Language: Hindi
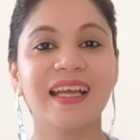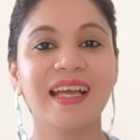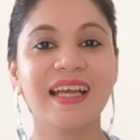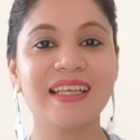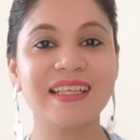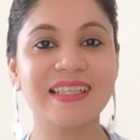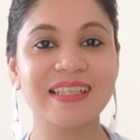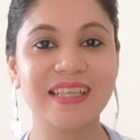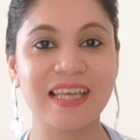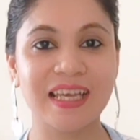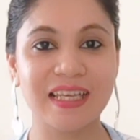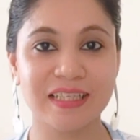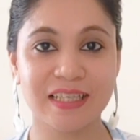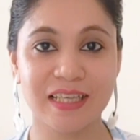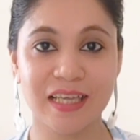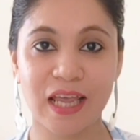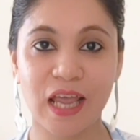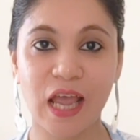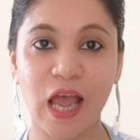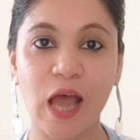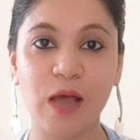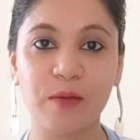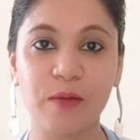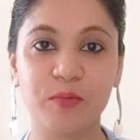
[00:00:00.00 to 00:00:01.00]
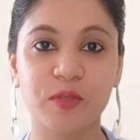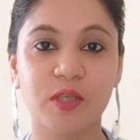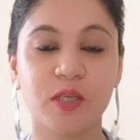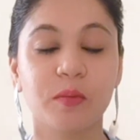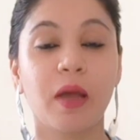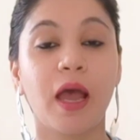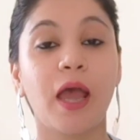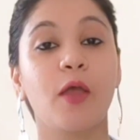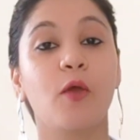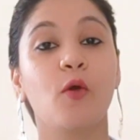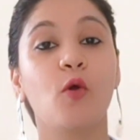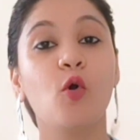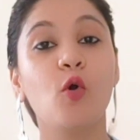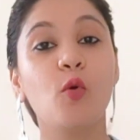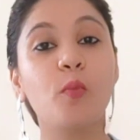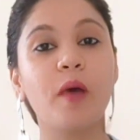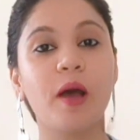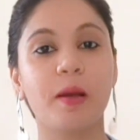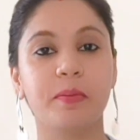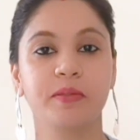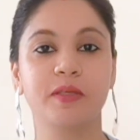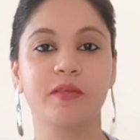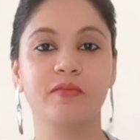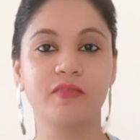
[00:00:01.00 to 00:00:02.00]
गाइस कैसे हैं आप सब आई होप
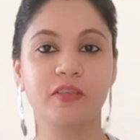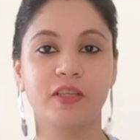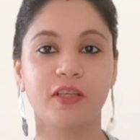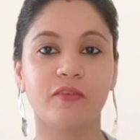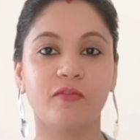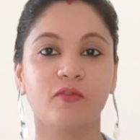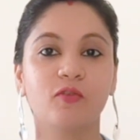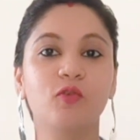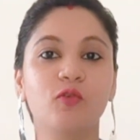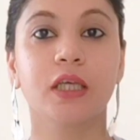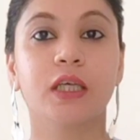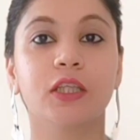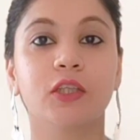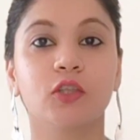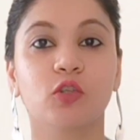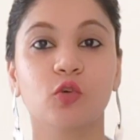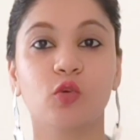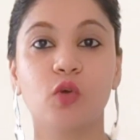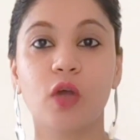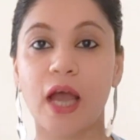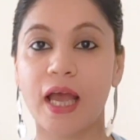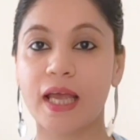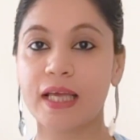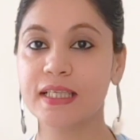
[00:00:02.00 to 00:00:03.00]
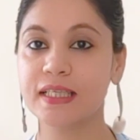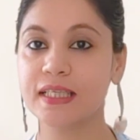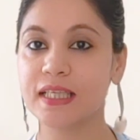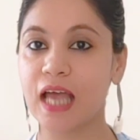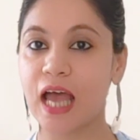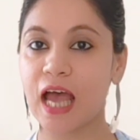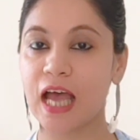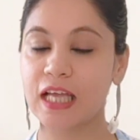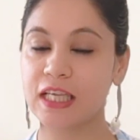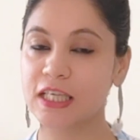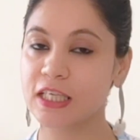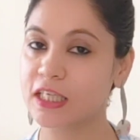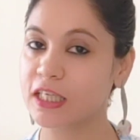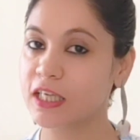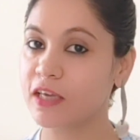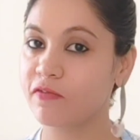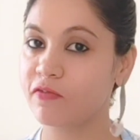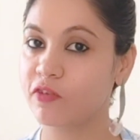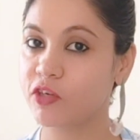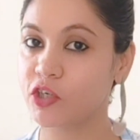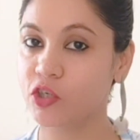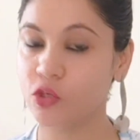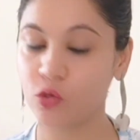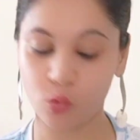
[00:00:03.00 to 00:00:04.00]
आप सब सेफ होंगे तो गाइस आज की
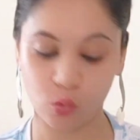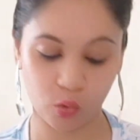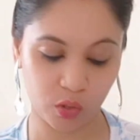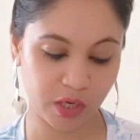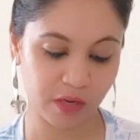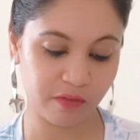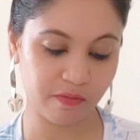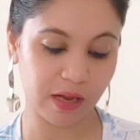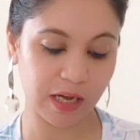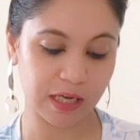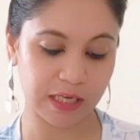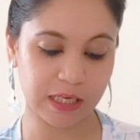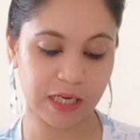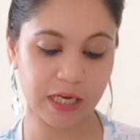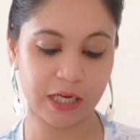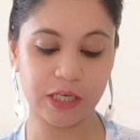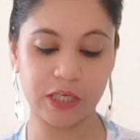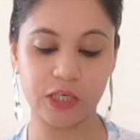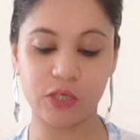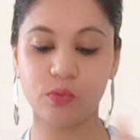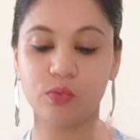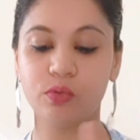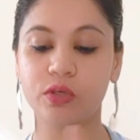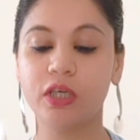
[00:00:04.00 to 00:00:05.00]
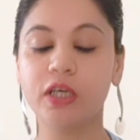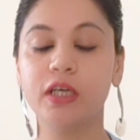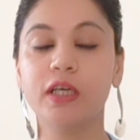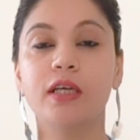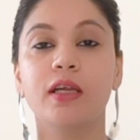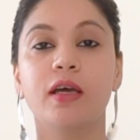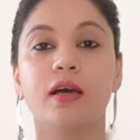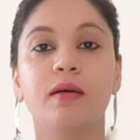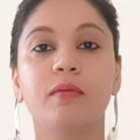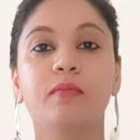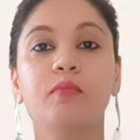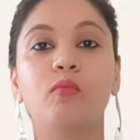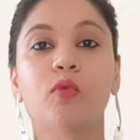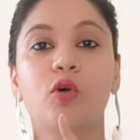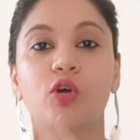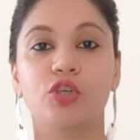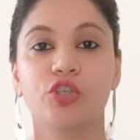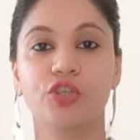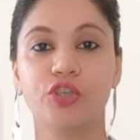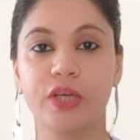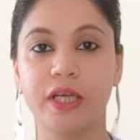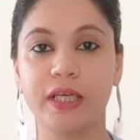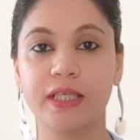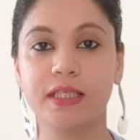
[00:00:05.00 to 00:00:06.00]
वीडियो होने वाली है न्यूट्रीडर्म
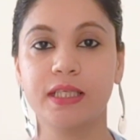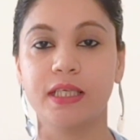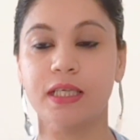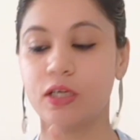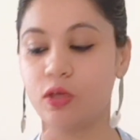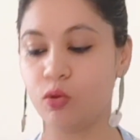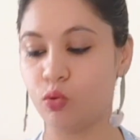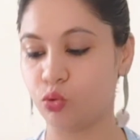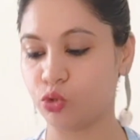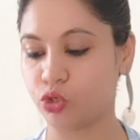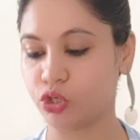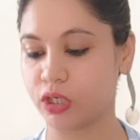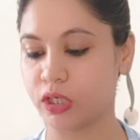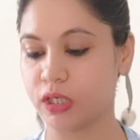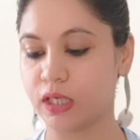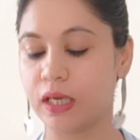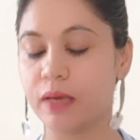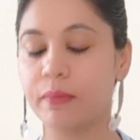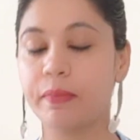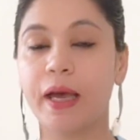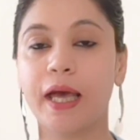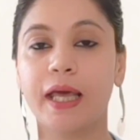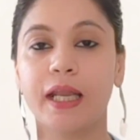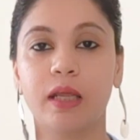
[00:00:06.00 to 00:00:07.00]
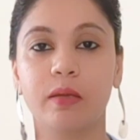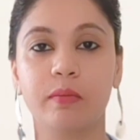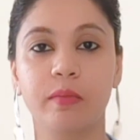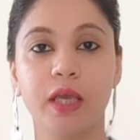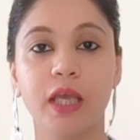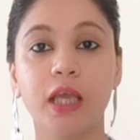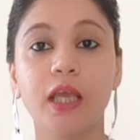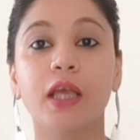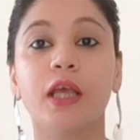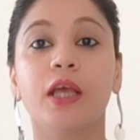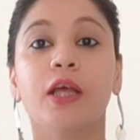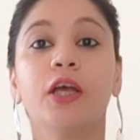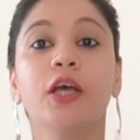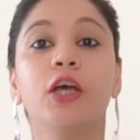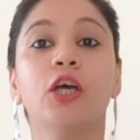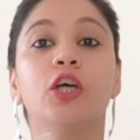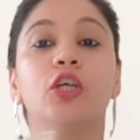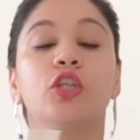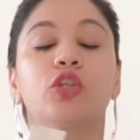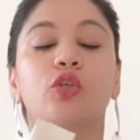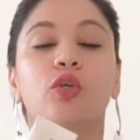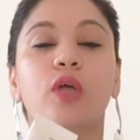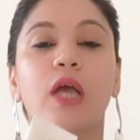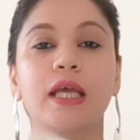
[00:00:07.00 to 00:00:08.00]
मॉइस्चराइजिंग लोशन के बारे में
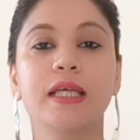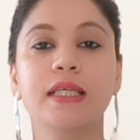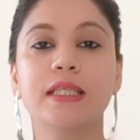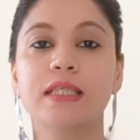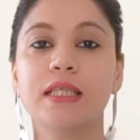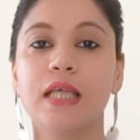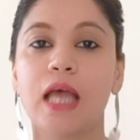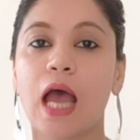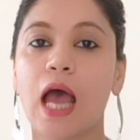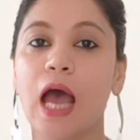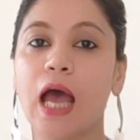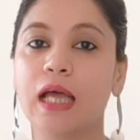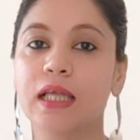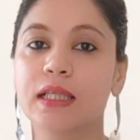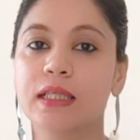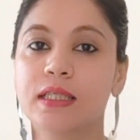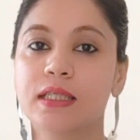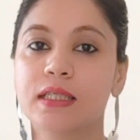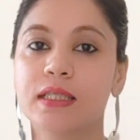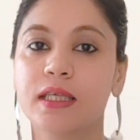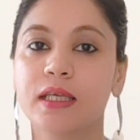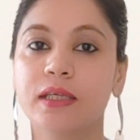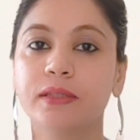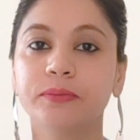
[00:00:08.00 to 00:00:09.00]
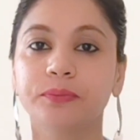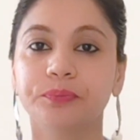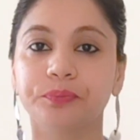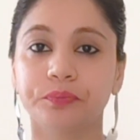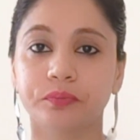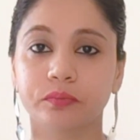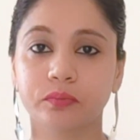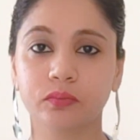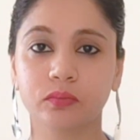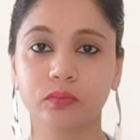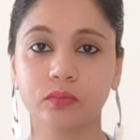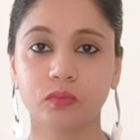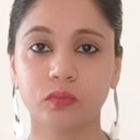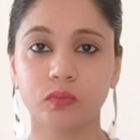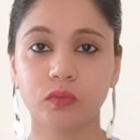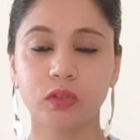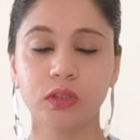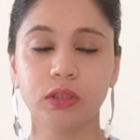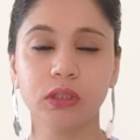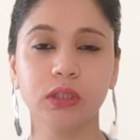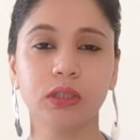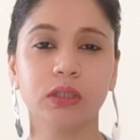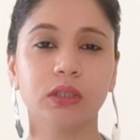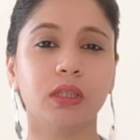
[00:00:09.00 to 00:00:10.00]
तो गाइस आज से
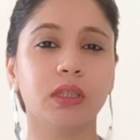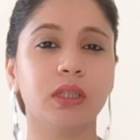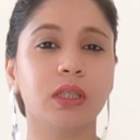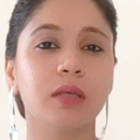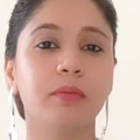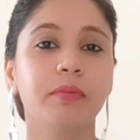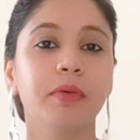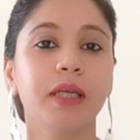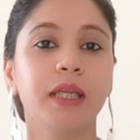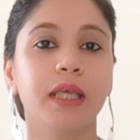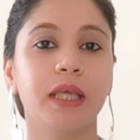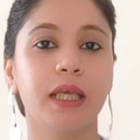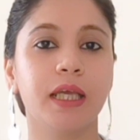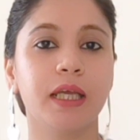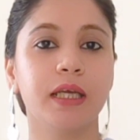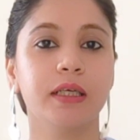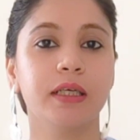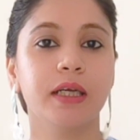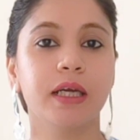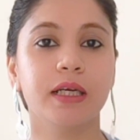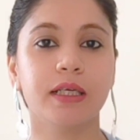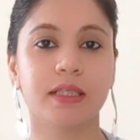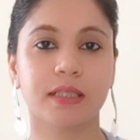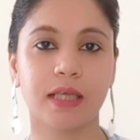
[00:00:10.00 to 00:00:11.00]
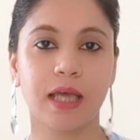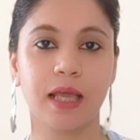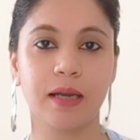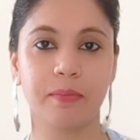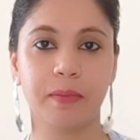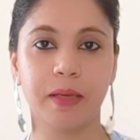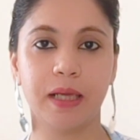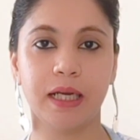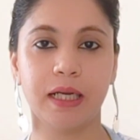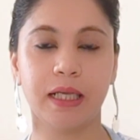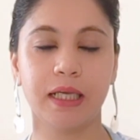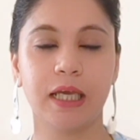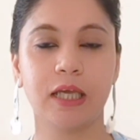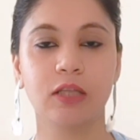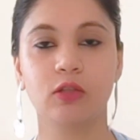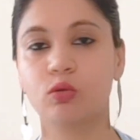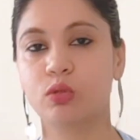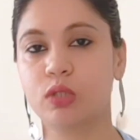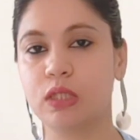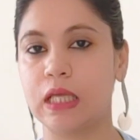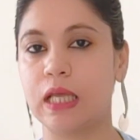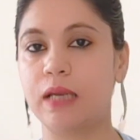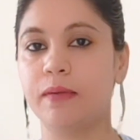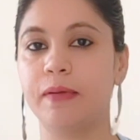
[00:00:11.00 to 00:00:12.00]
तकरीबन एक डेढ़ साल पहले या
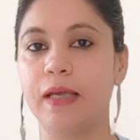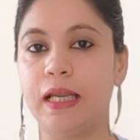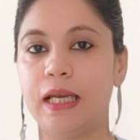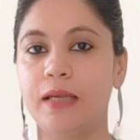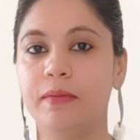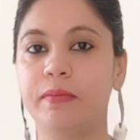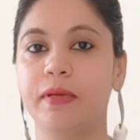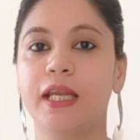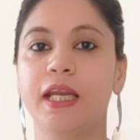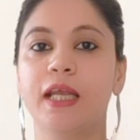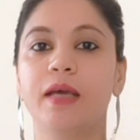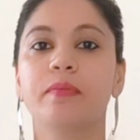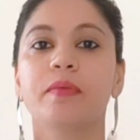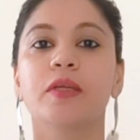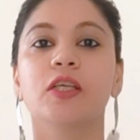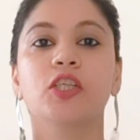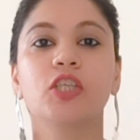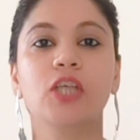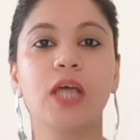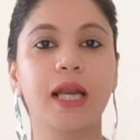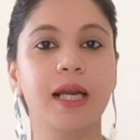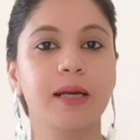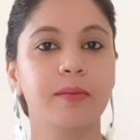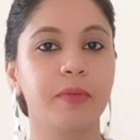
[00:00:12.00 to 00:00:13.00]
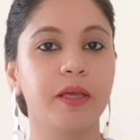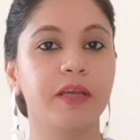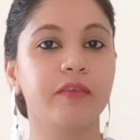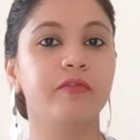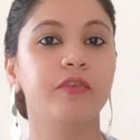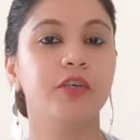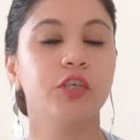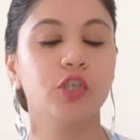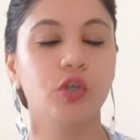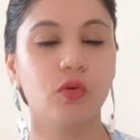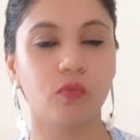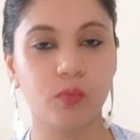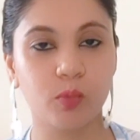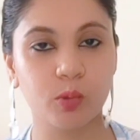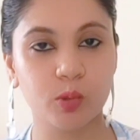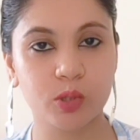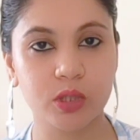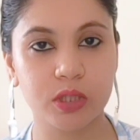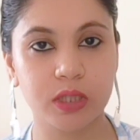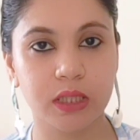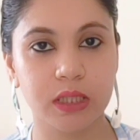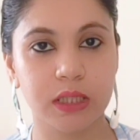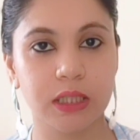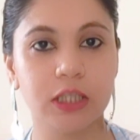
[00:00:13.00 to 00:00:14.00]
दो साल पहले मैंने अपने चैनल पे एक वीडियो
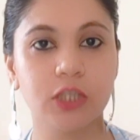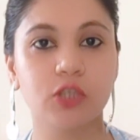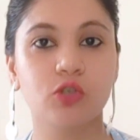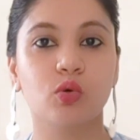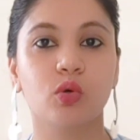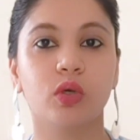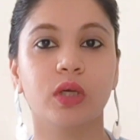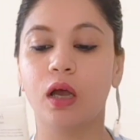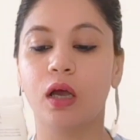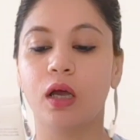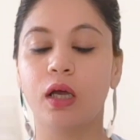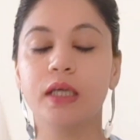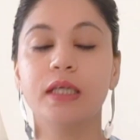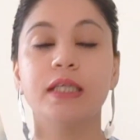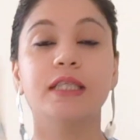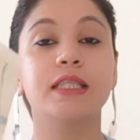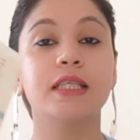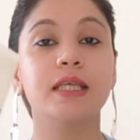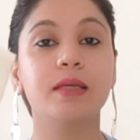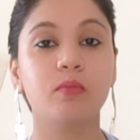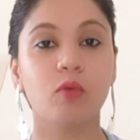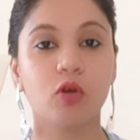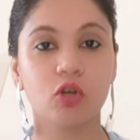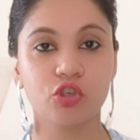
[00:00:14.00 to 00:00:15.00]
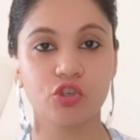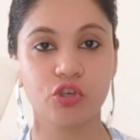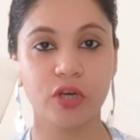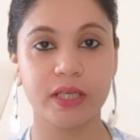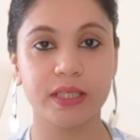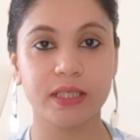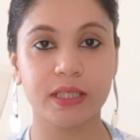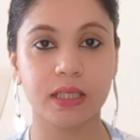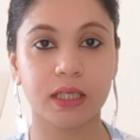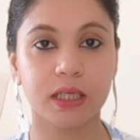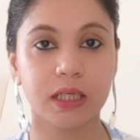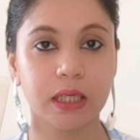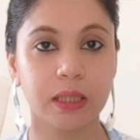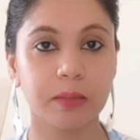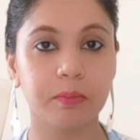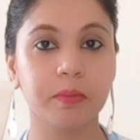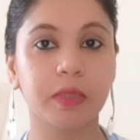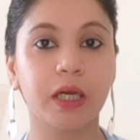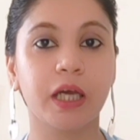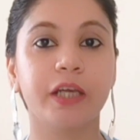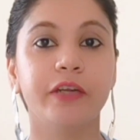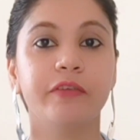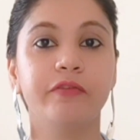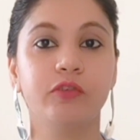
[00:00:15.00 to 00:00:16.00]
पोस्ट की थी जो कि इसी मॉइस्चराइजिंग क्रीम
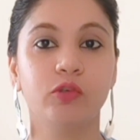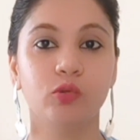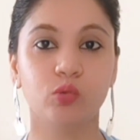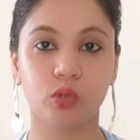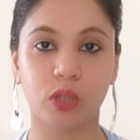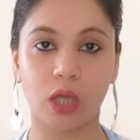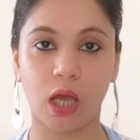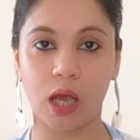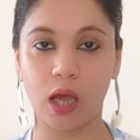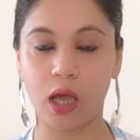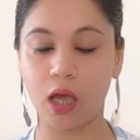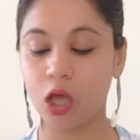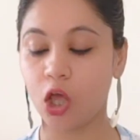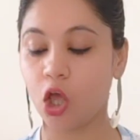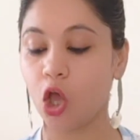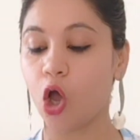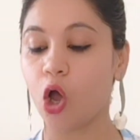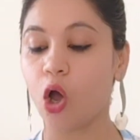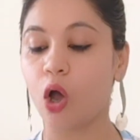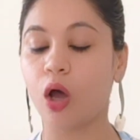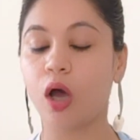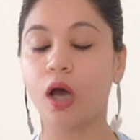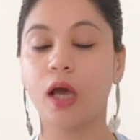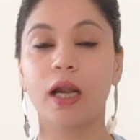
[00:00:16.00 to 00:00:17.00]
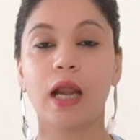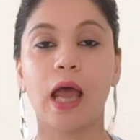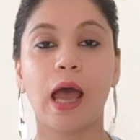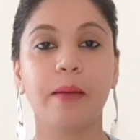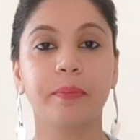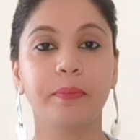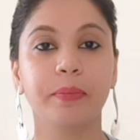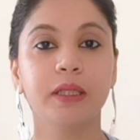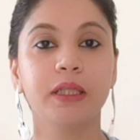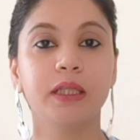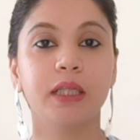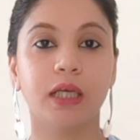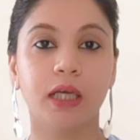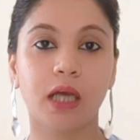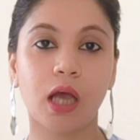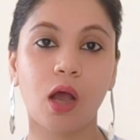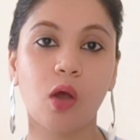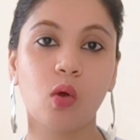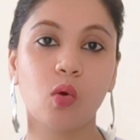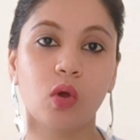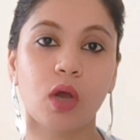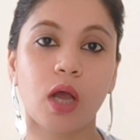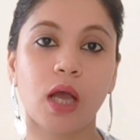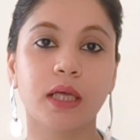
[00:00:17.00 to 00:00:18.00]
का रिव्यू था और आपने देखा
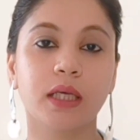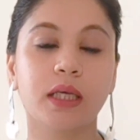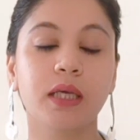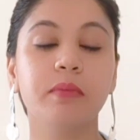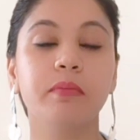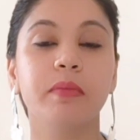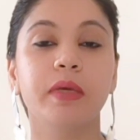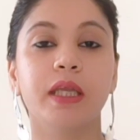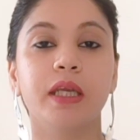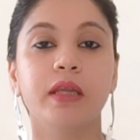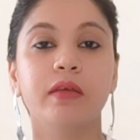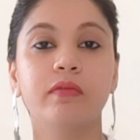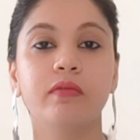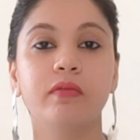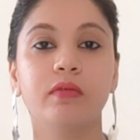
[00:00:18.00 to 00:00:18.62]
होगा कि मेरी